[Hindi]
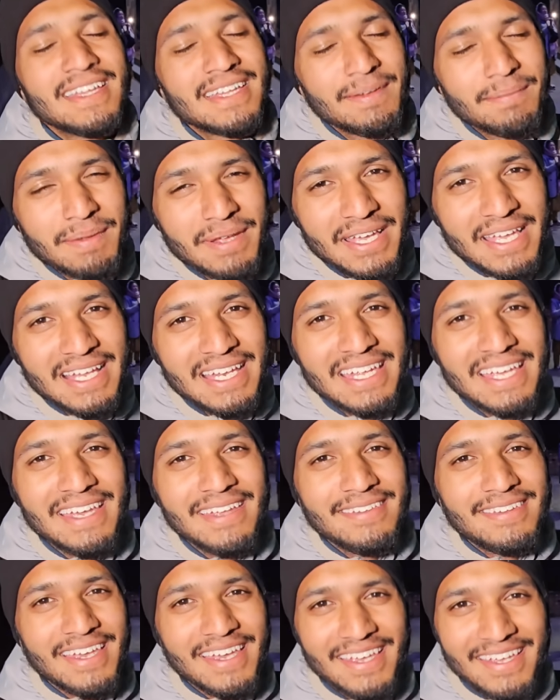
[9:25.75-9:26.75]
तब तक के लिए
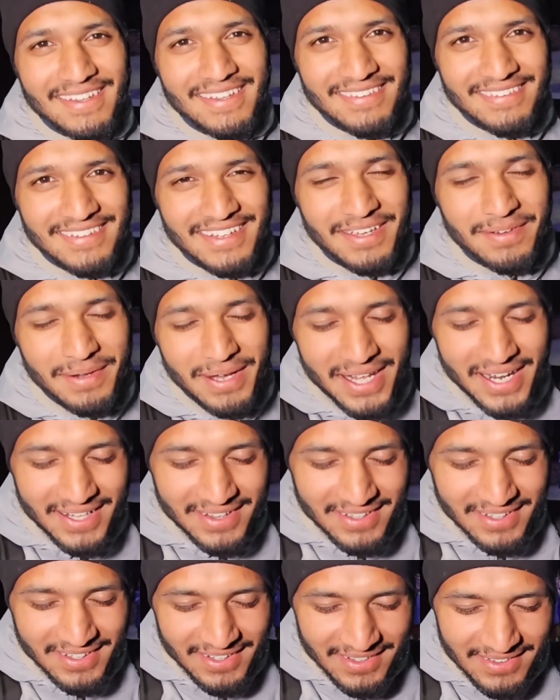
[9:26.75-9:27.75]
जय हिंद जय भारत
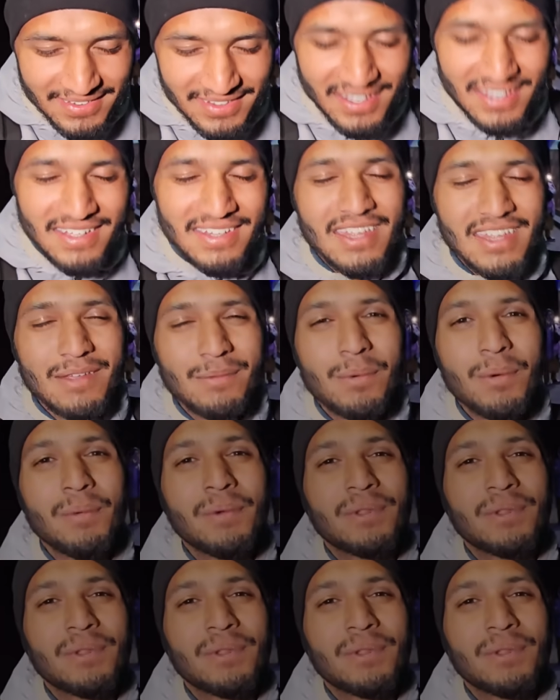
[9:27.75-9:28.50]
जय देव भूमि